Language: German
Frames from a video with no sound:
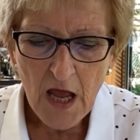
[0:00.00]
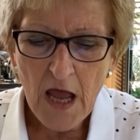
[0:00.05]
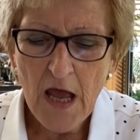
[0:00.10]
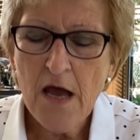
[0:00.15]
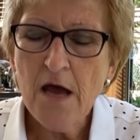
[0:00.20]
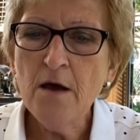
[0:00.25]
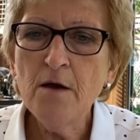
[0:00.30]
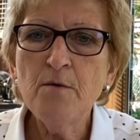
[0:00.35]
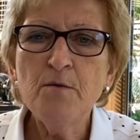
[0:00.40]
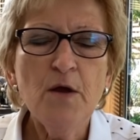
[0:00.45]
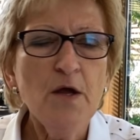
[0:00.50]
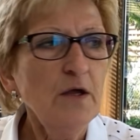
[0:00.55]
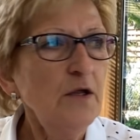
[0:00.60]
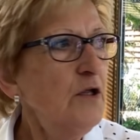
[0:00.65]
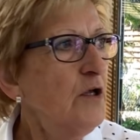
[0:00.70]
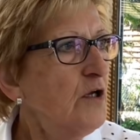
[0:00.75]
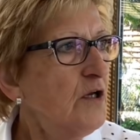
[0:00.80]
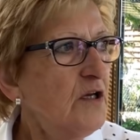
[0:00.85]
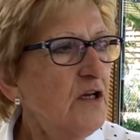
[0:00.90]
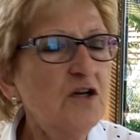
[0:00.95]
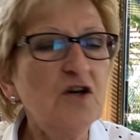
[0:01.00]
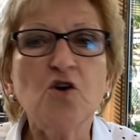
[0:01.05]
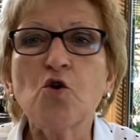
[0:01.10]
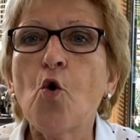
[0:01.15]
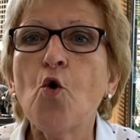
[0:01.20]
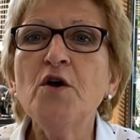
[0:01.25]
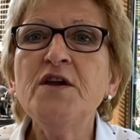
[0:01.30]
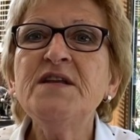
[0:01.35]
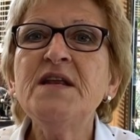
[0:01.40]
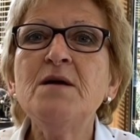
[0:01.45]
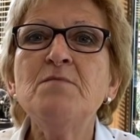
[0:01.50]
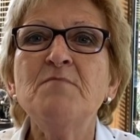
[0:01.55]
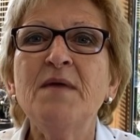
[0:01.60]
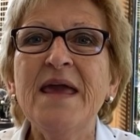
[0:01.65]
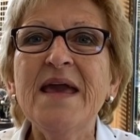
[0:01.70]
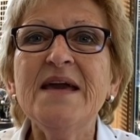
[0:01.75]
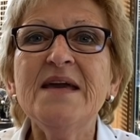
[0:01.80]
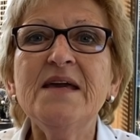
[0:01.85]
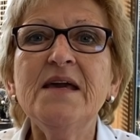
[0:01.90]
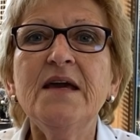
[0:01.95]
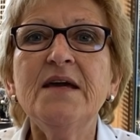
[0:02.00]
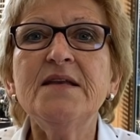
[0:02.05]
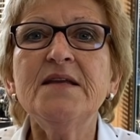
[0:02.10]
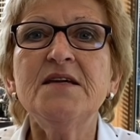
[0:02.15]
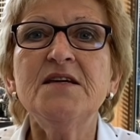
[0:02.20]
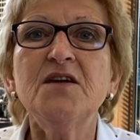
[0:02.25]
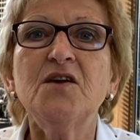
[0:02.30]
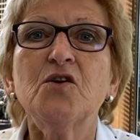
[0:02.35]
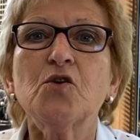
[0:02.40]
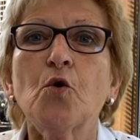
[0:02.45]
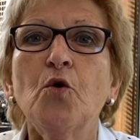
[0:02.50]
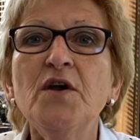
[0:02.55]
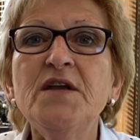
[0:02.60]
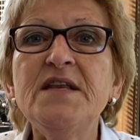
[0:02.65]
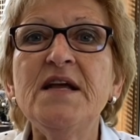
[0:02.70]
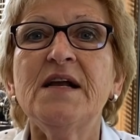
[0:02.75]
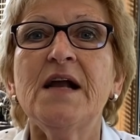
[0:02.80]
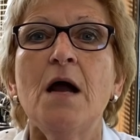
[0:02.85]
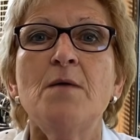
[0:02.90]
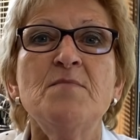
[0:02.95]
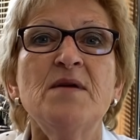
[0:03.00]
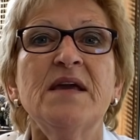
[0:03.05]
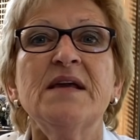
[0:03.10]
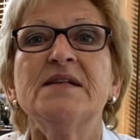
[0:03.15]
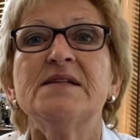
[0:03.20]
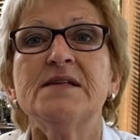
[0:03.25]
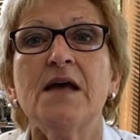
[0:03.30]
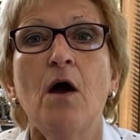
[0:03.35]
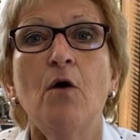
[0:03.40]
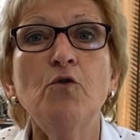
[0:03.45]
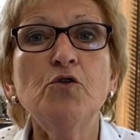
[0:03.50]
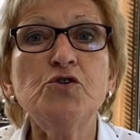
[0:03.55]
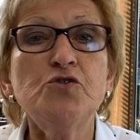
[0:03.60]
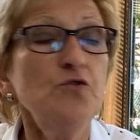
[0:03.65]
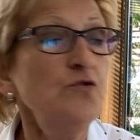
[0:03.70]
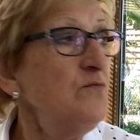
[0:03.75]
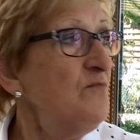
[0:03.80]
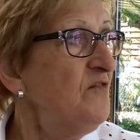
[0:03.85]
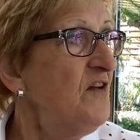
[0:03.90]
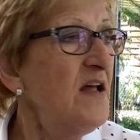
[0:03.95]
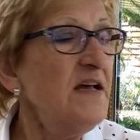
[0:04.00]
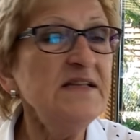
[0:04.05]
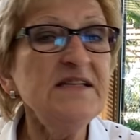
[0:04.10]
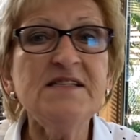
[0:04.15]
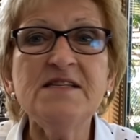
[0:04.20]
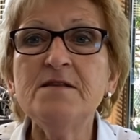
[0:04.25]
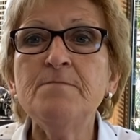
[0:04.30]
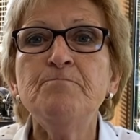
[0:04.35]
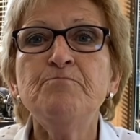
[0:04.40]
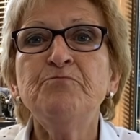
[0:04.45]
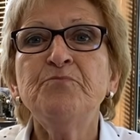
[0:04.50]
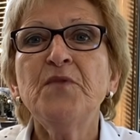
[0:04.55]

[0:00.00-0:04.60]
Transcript: Äh, Kräuter, mehrjährliche Kräuter kann man jetzt auch schön pflanzen.